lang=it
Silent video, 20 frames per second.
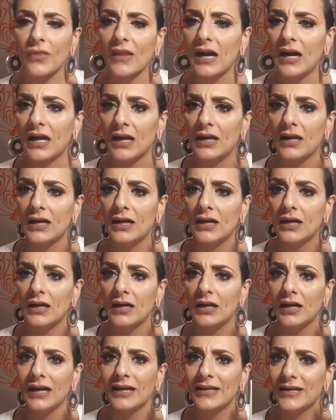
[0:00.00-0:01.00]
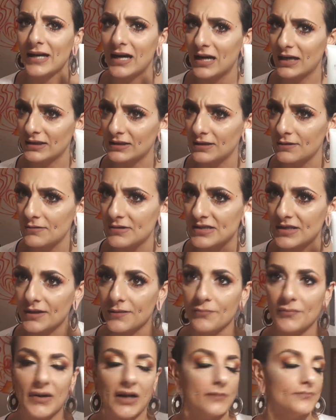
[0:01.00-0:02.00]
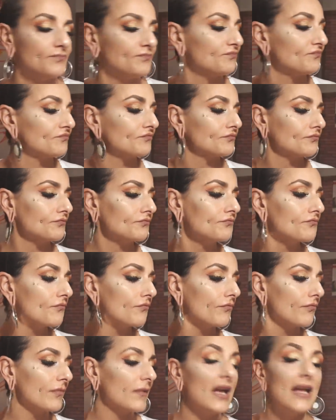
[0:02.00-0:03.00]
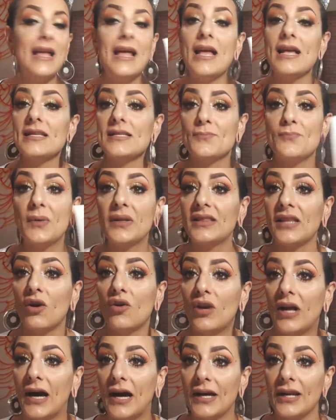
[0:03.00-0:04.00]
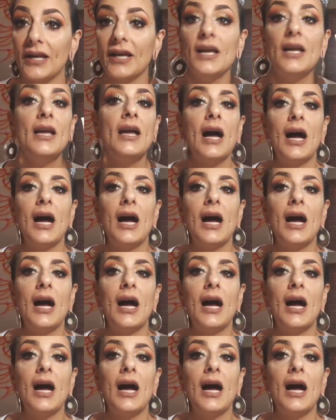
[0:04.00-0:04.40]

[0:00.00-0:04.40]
al, al Caddi, mi sembra è spettacolare.